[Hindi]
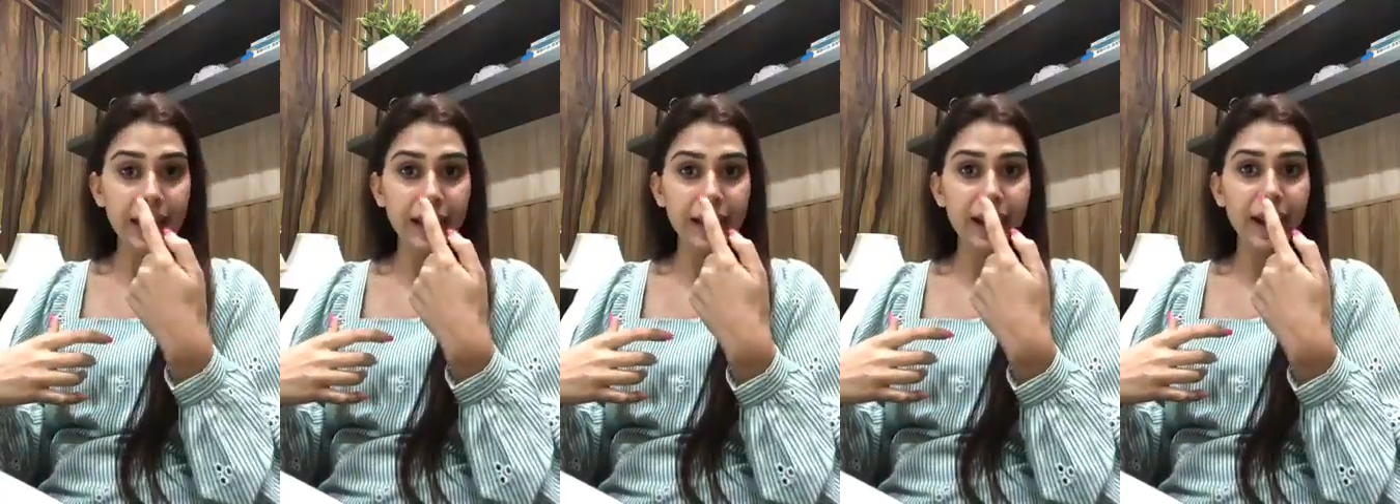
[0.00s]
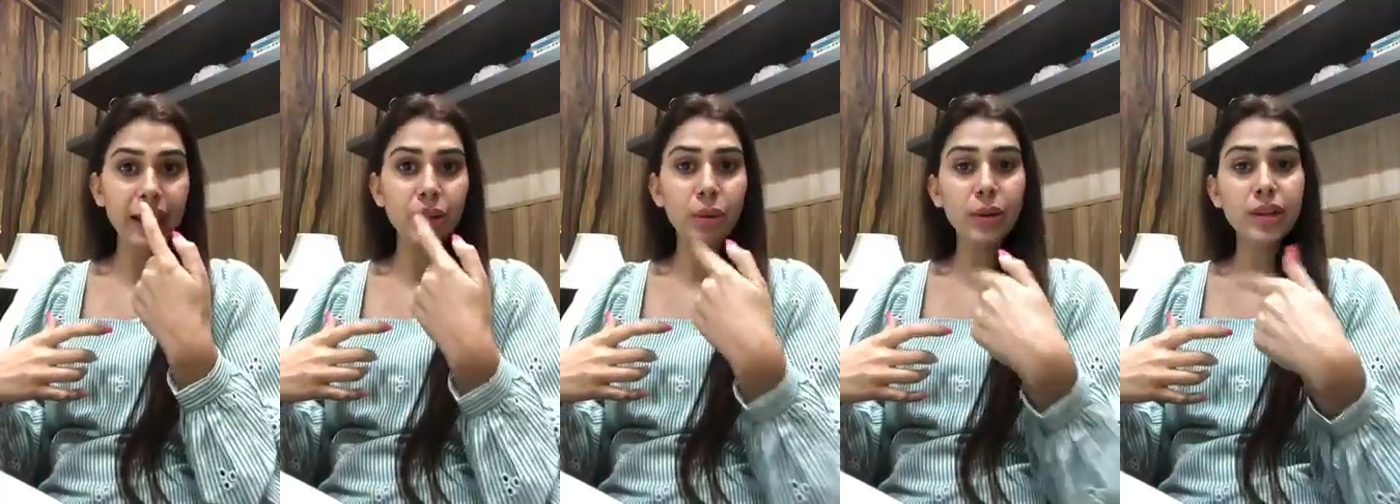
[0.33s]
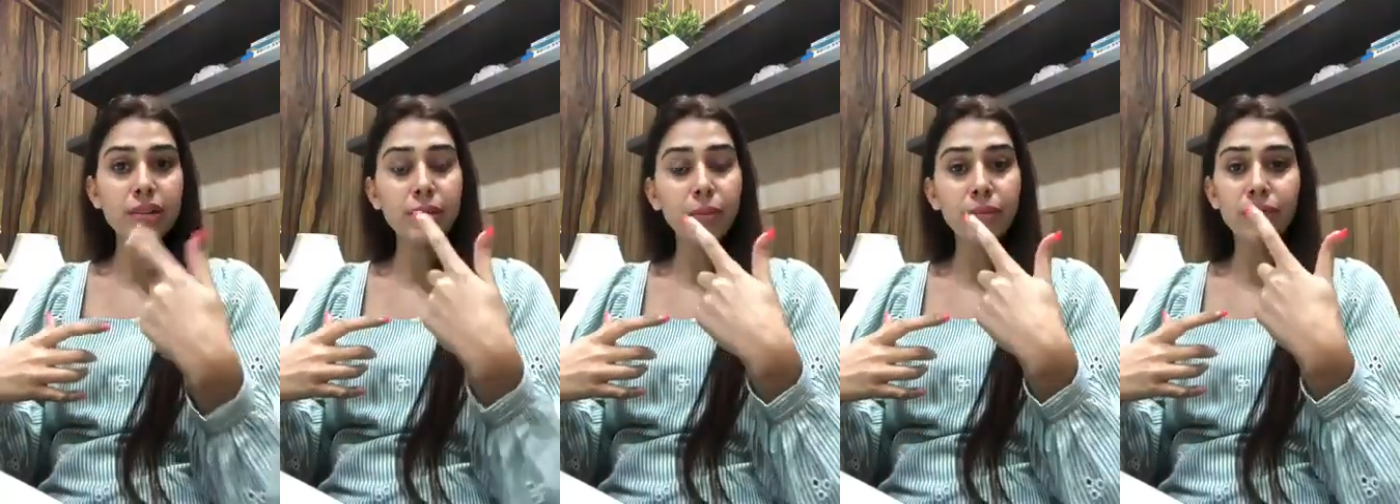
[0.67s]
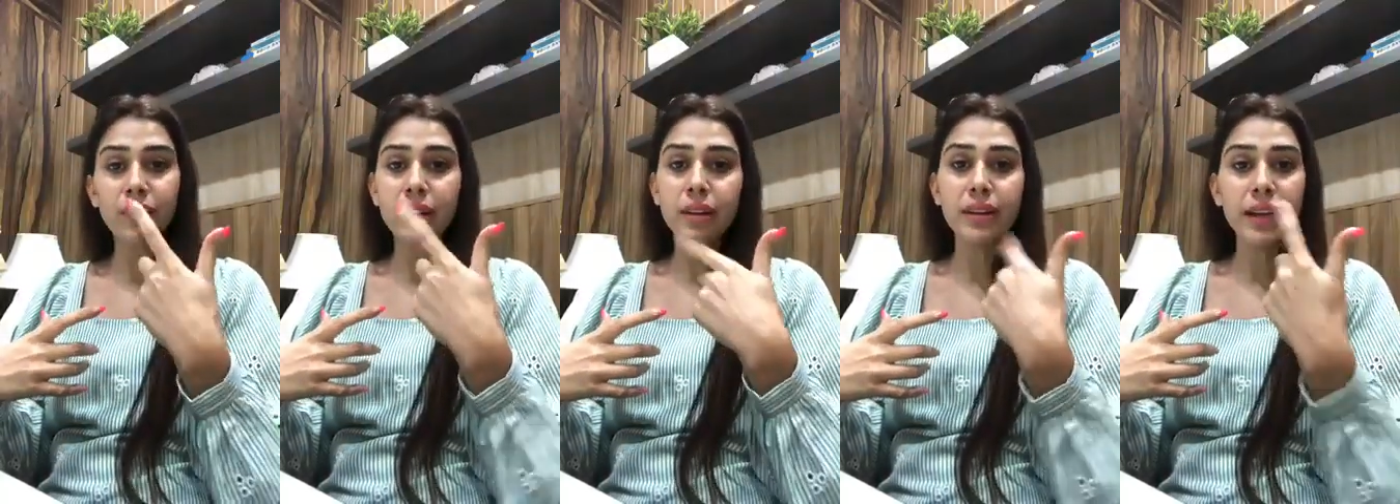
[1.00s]
टेढ़ी है तो इट्स
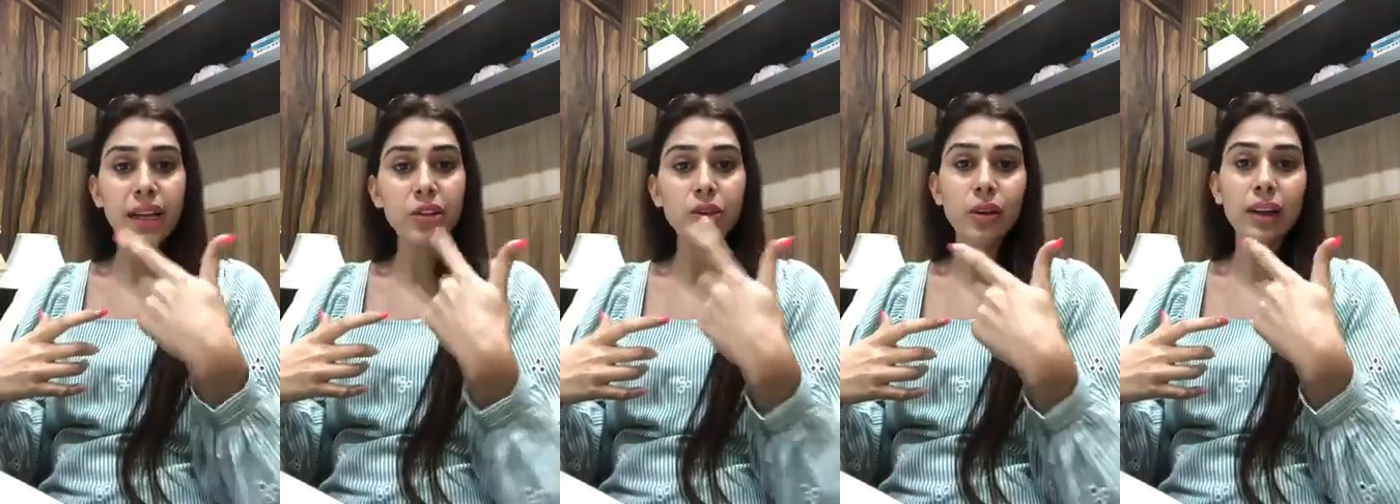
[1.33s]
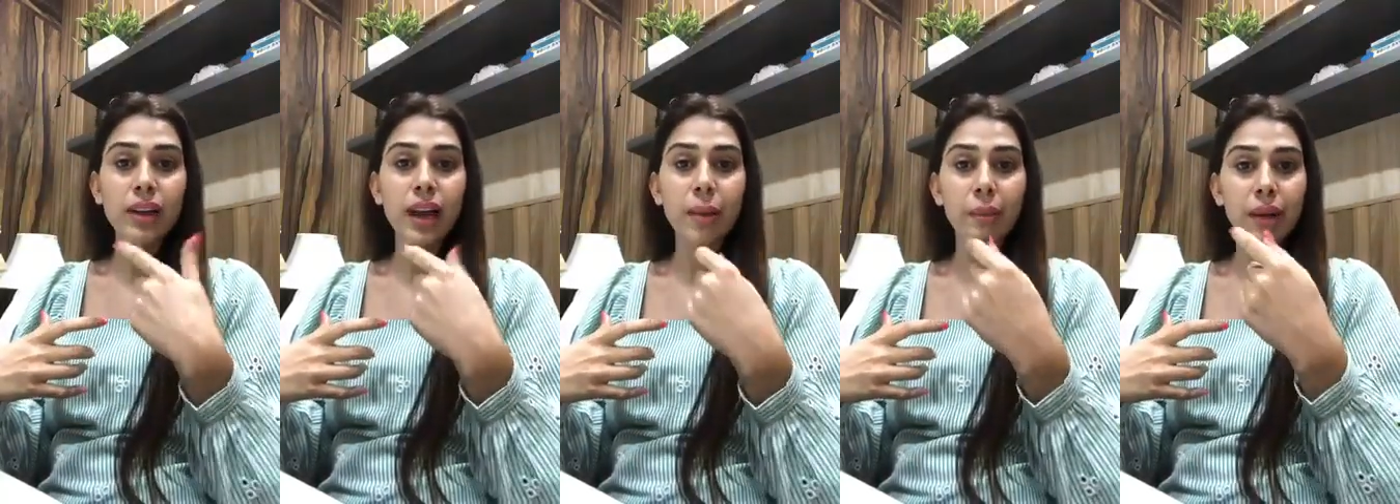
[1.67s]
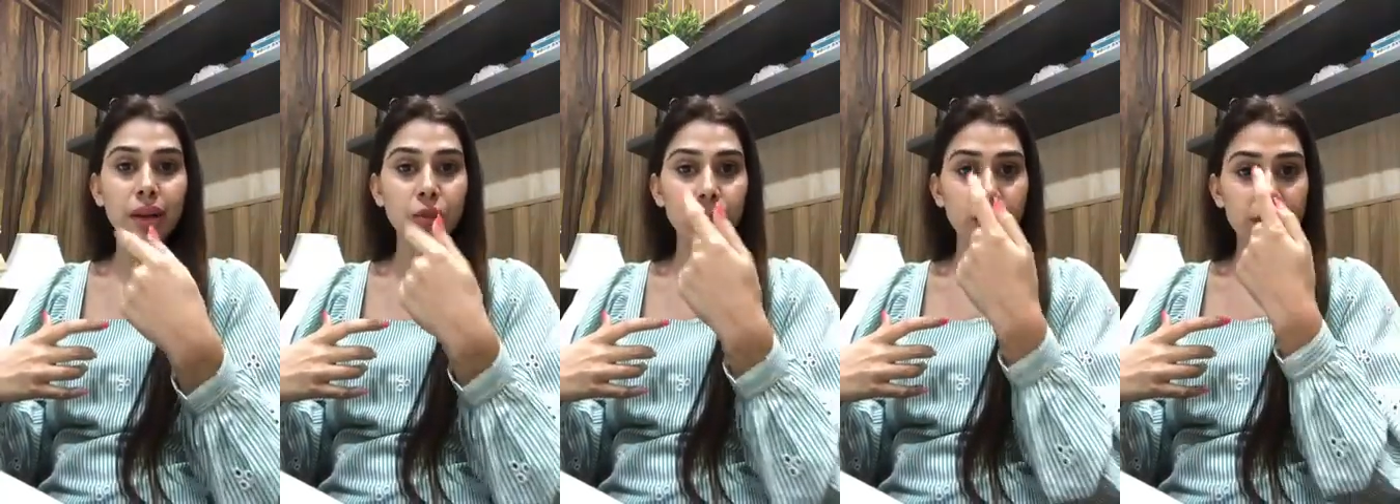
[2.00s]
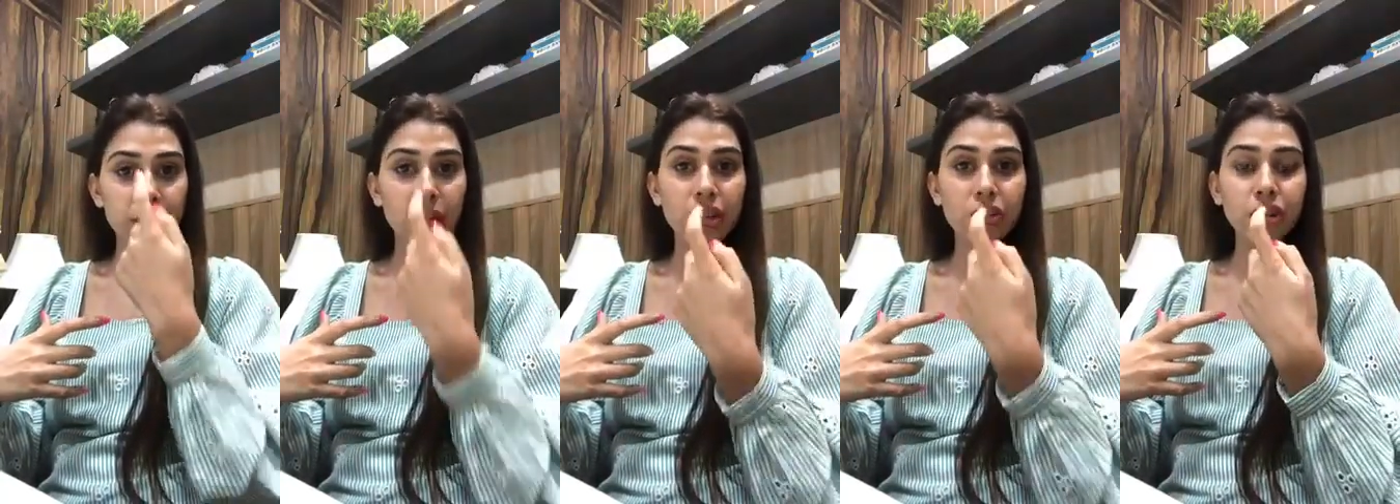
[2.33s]
नेचुरली आपका जो
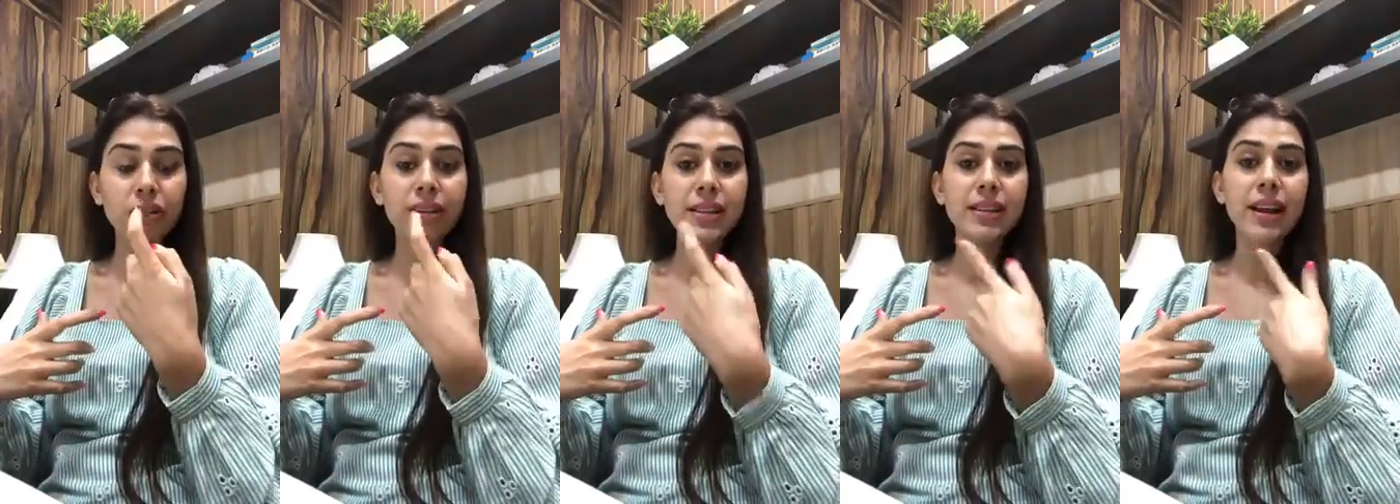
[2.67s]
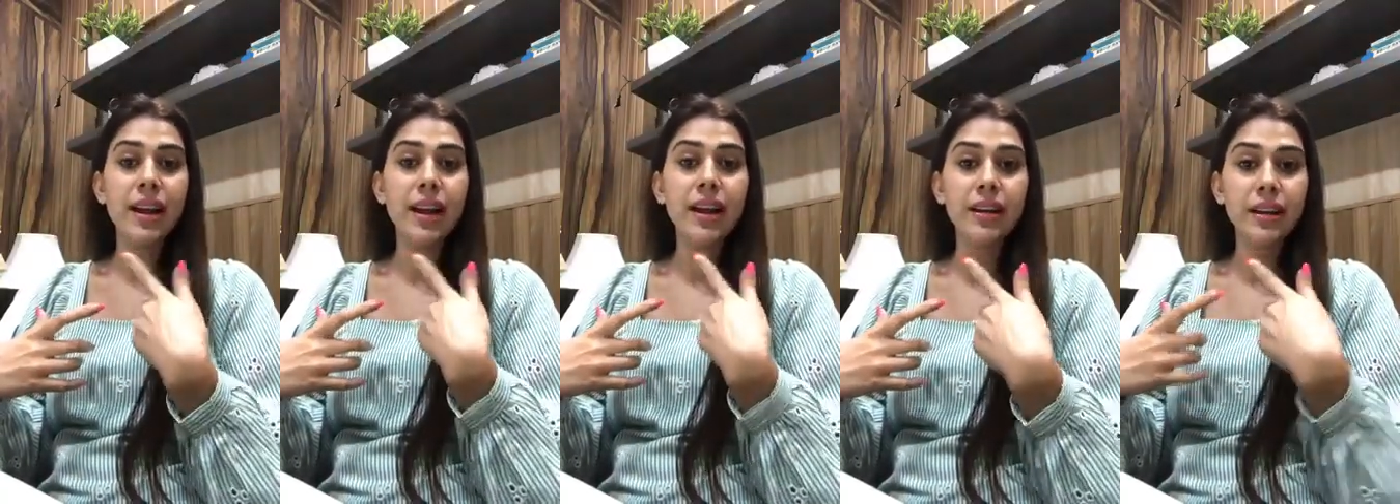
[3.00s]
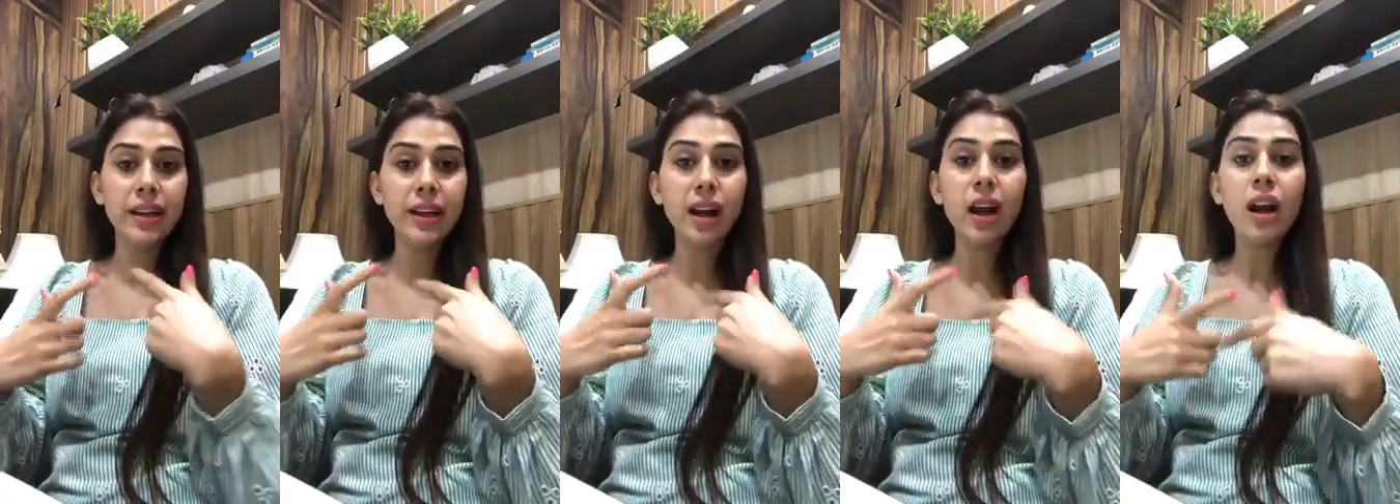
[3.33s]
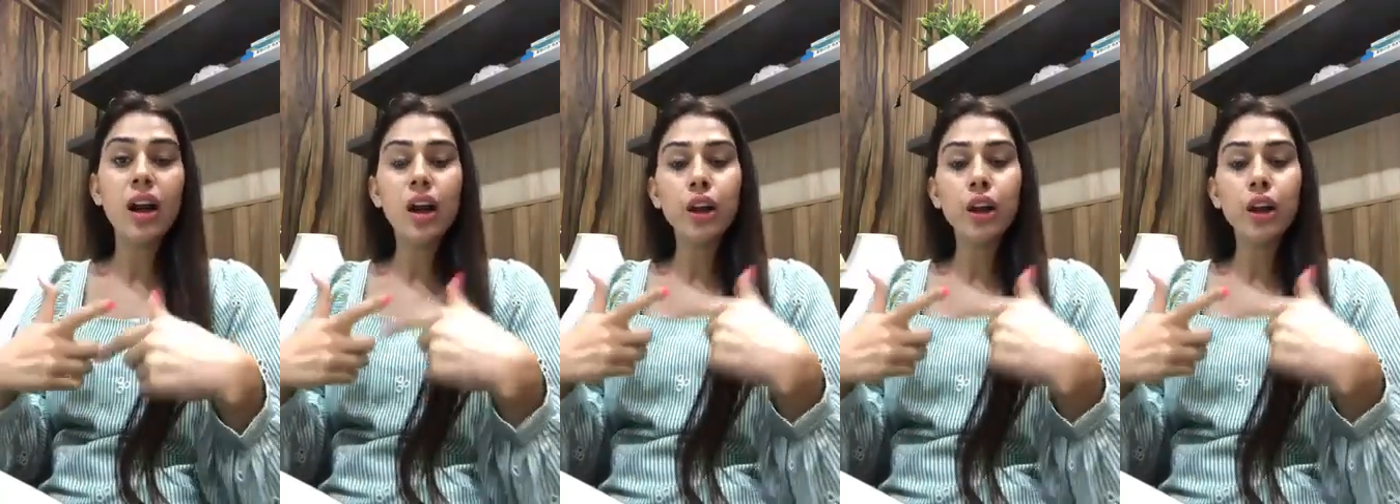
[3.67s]
स्ट्रक्चर वैसा है हड्डी का